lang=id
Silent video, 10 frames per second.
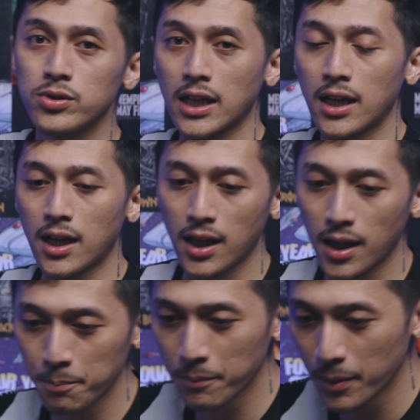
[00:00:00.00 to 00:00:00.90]

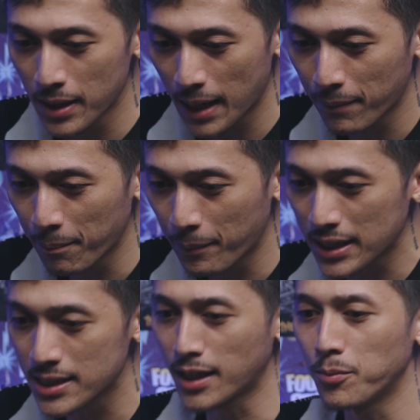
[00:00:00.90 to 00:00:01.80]
eh, beberapa
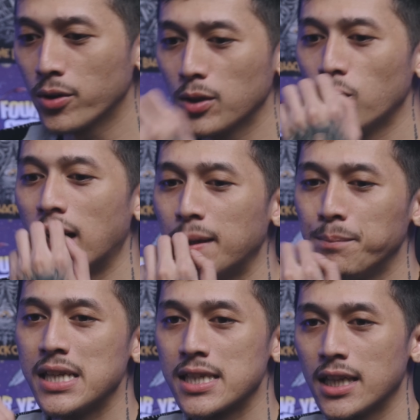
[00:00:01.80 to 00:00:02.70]
parts yang mungkin gue ada
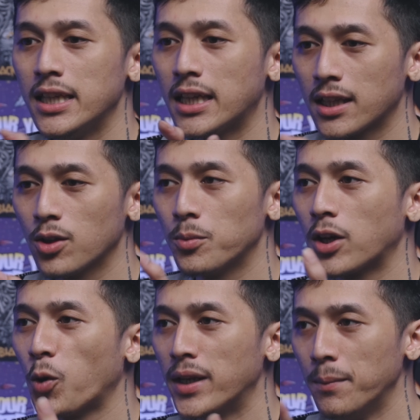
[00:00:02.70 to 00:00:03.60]
missnya dikit lu
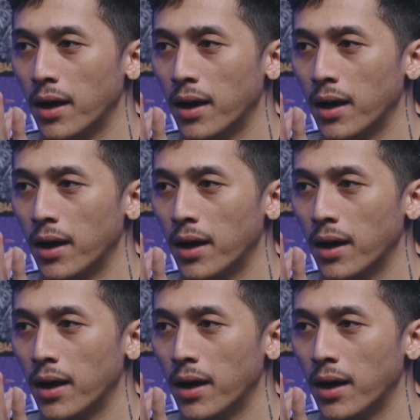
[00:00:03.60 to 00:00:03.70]
boleh komen di